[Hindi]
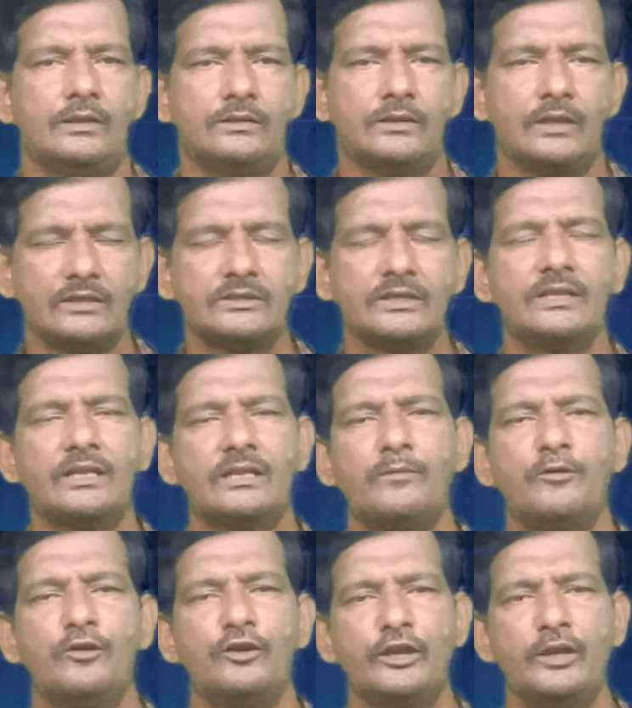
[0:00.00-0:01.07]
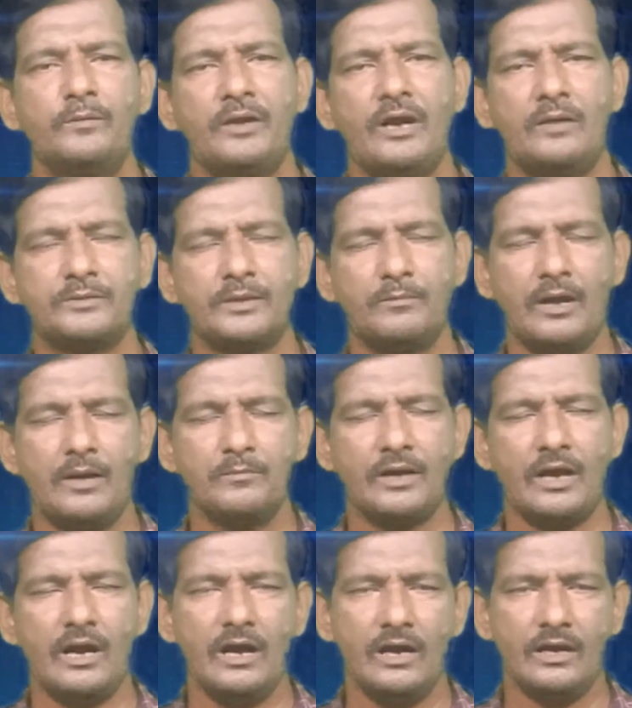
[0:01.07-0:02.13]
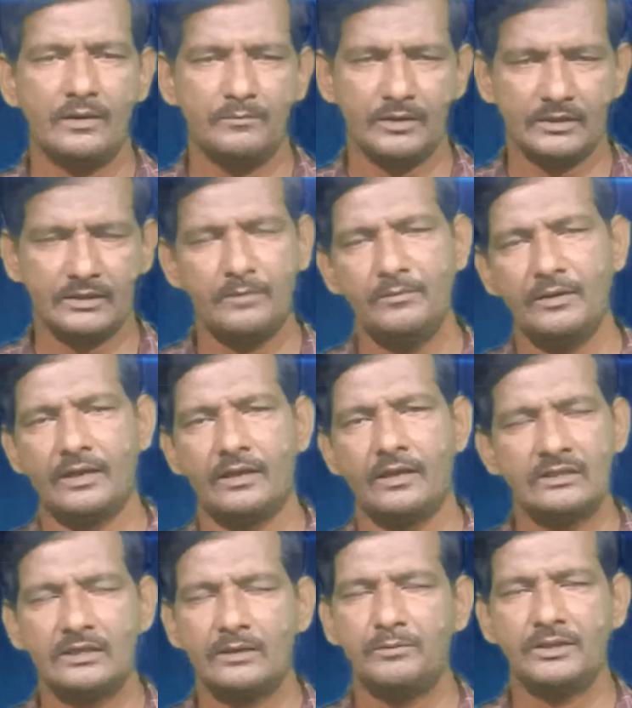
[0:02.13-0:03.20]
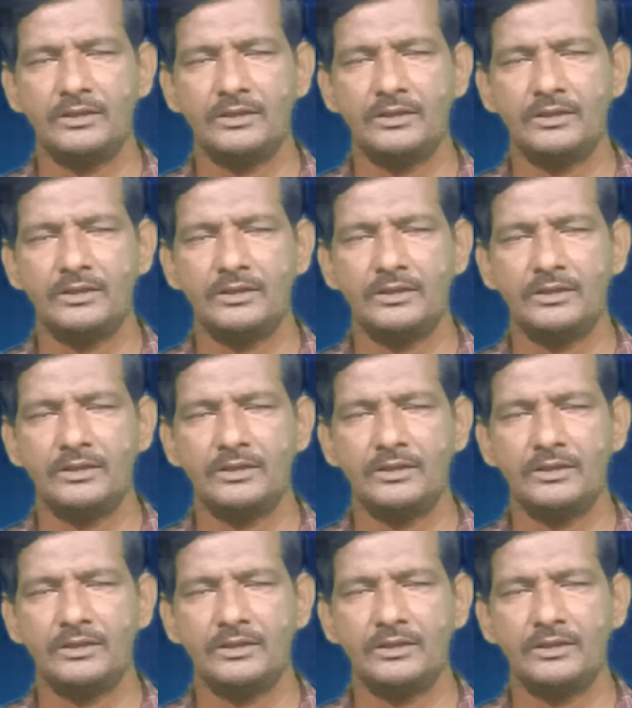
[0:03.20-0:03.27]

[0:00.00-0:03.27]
नाजरीन अदब एन टी में आप तमाम का खैर मकदम है आंध्र